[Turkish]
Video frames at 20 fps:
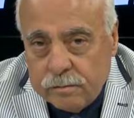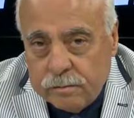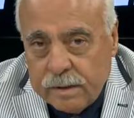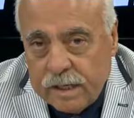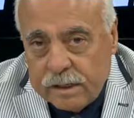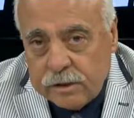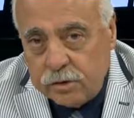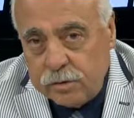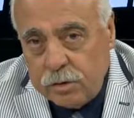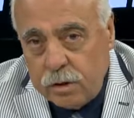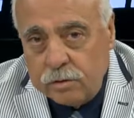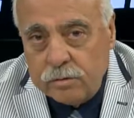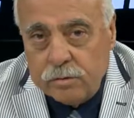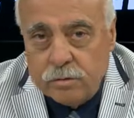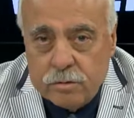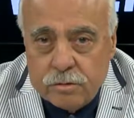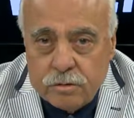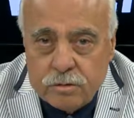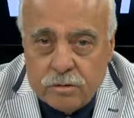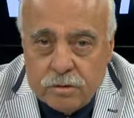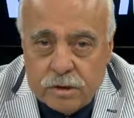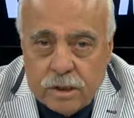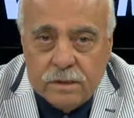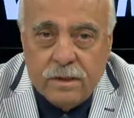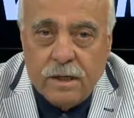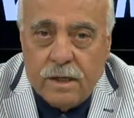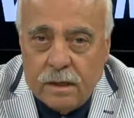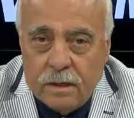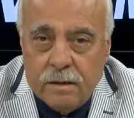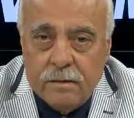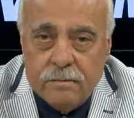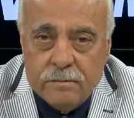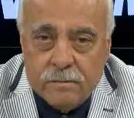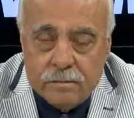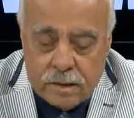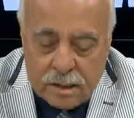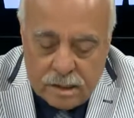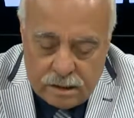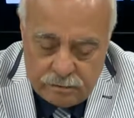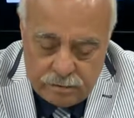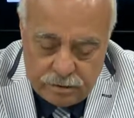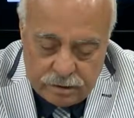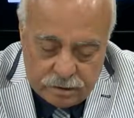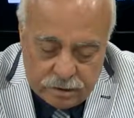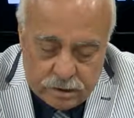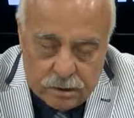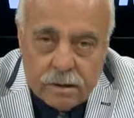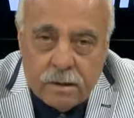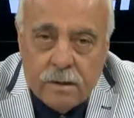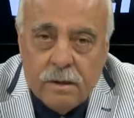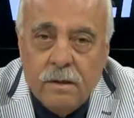5-4-3 ya da yani bir